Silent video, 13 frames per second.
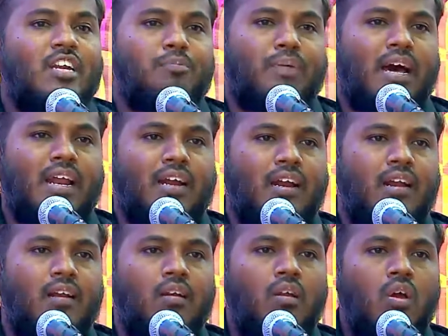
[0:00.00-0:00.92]
இருப்பார்கள்
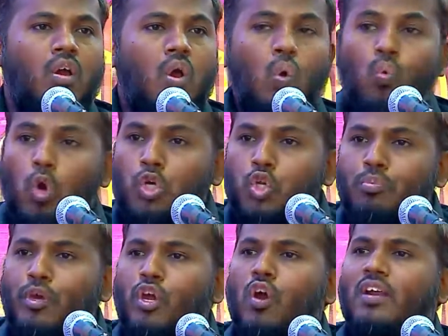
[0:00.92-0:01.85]

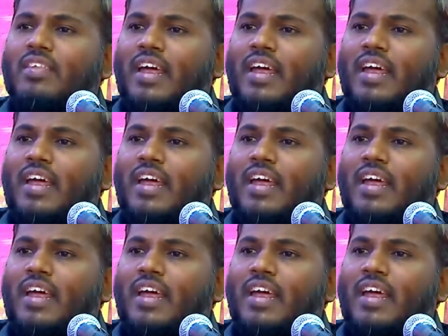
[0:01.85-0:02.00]
ஒற்றுமையோடு